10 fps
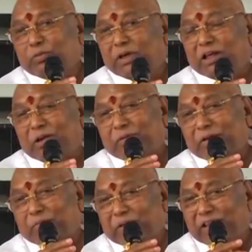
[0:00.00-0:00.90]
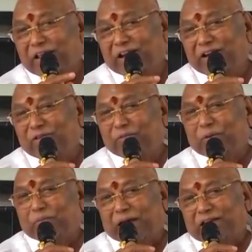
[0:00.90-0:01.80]
ఇటీవల రాయపాటి కుల
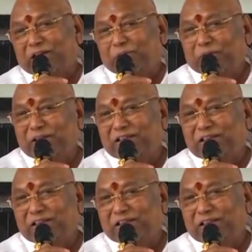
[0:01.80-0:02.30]
ప్రస్తావన తెచ్చారు